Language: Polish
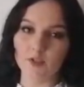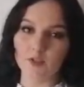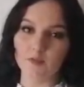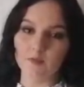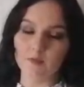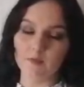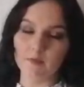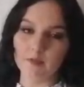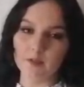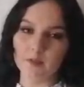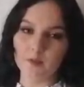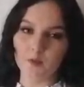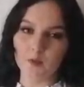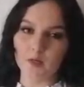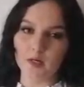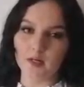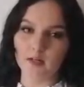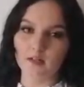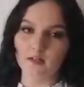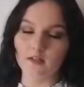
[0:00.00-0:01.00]
brzmi
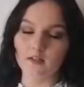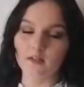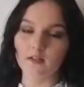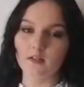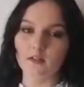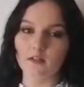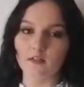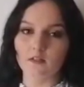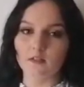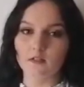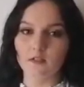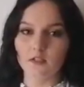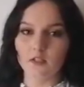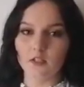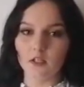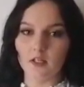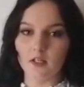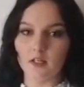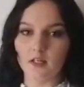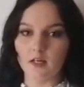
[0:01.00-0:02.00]
mazurek.
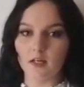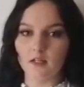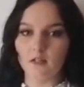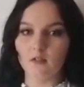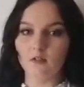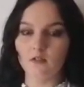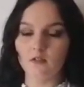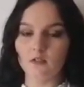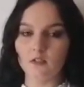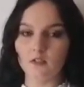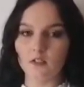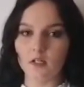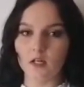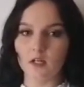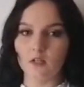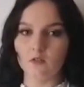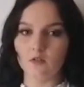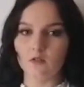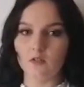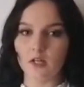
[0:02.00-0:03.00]
Dzisiaj radość,
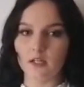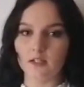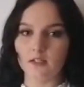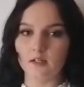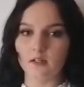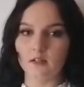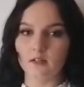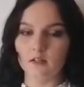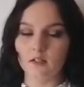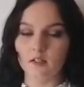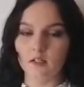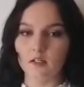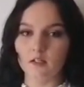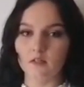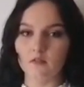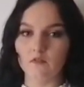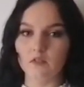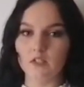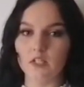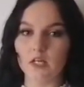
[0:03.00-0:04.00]
kanonada.
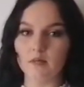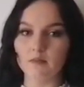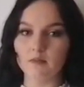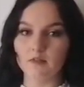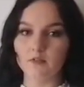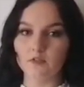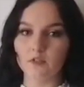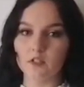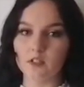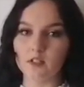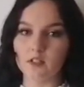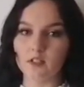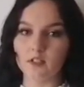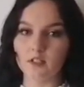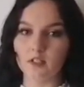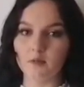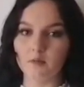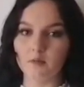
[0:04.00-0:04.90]
Witamy wszyscy